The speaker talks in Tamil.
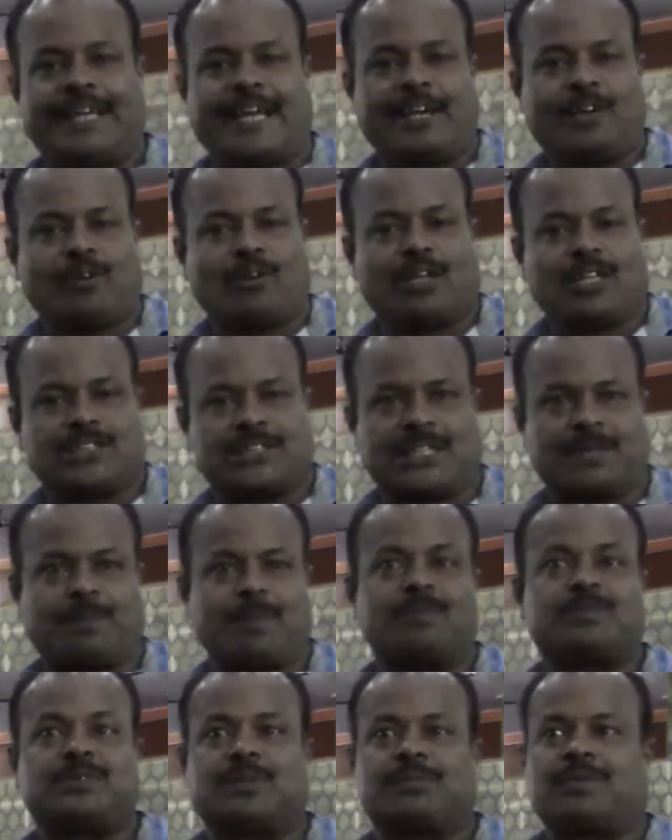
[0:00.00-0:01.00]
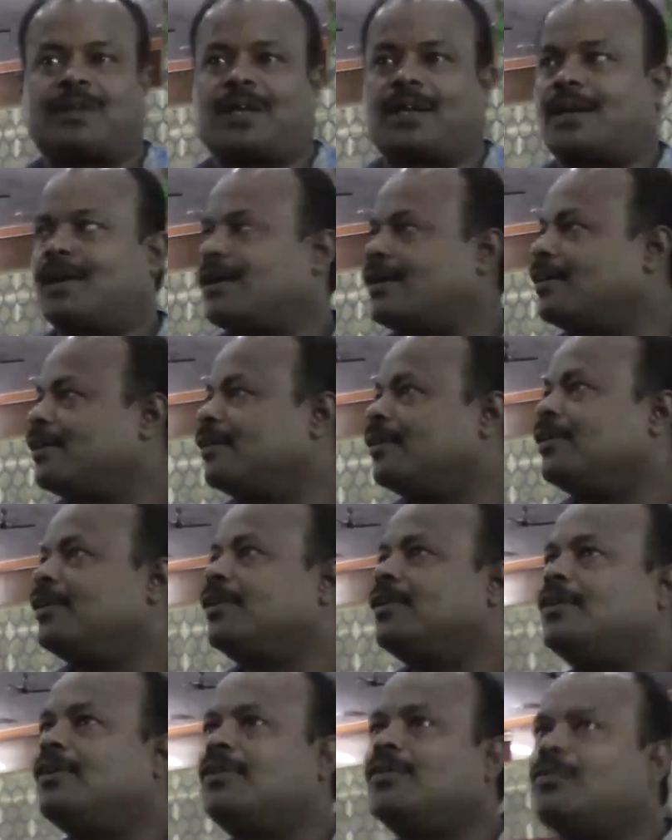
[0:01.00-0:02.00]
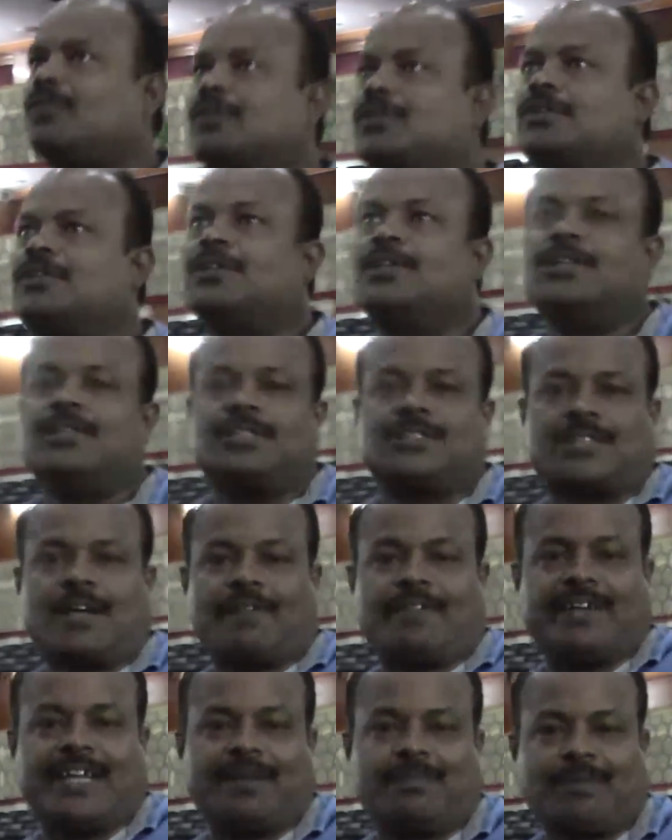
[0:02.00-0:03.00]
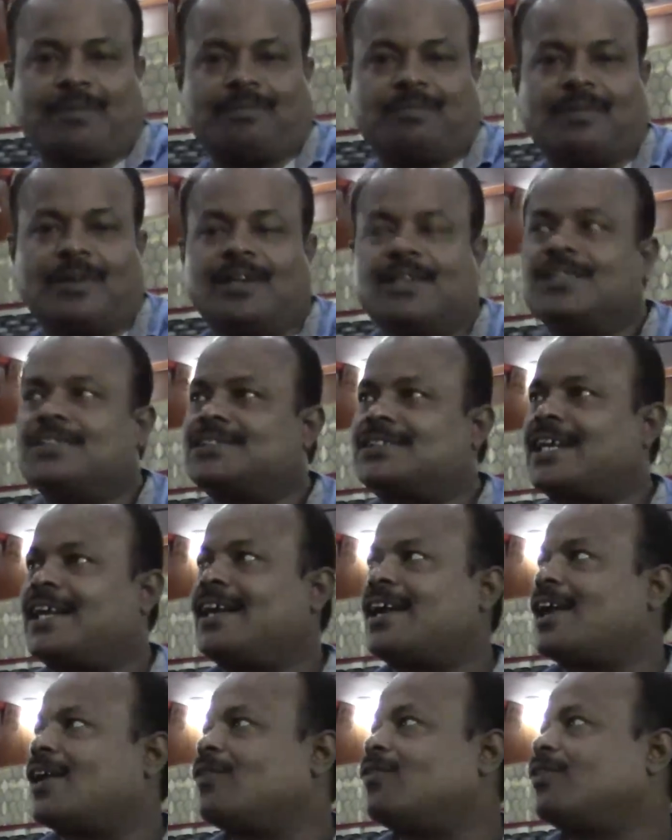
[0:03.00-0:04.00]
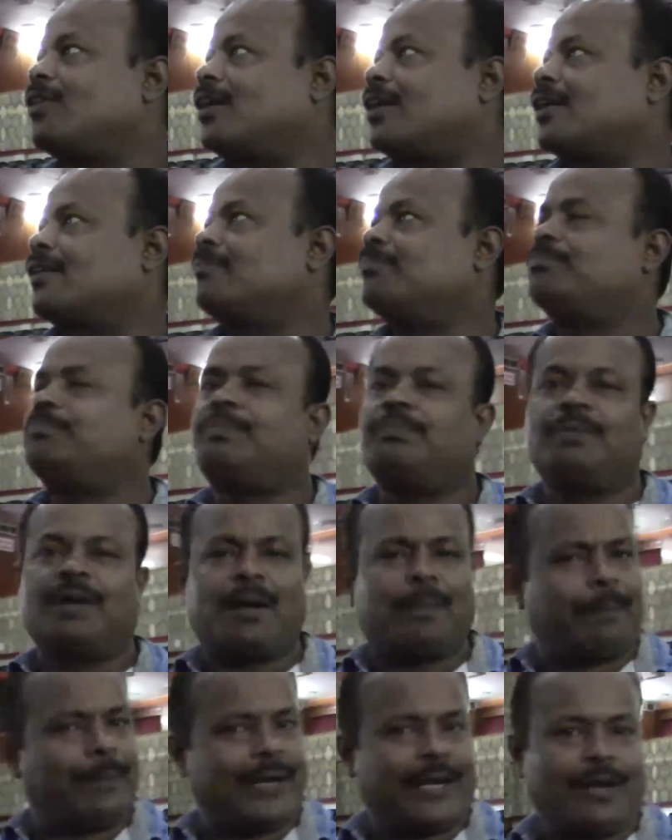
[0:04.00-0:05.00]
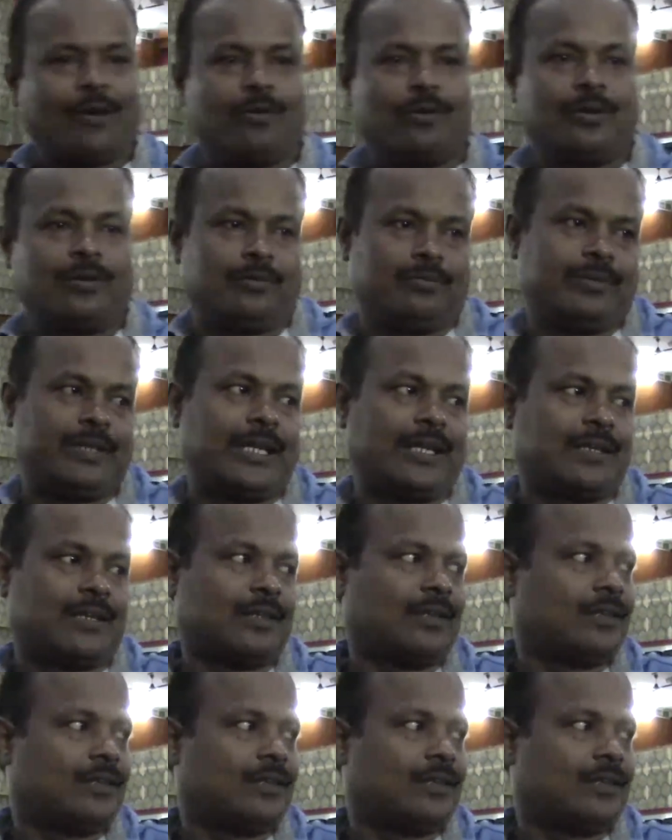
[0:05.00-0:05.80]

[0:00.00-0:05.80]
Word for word: தேட்டரோட சிறப்பம்சம் என்னென்னா ஒரு செவன்டி எம்எம் ஸ்க்ரீன் அளவுக்கான மிகப்பெரிய ஒரு தேட்டர்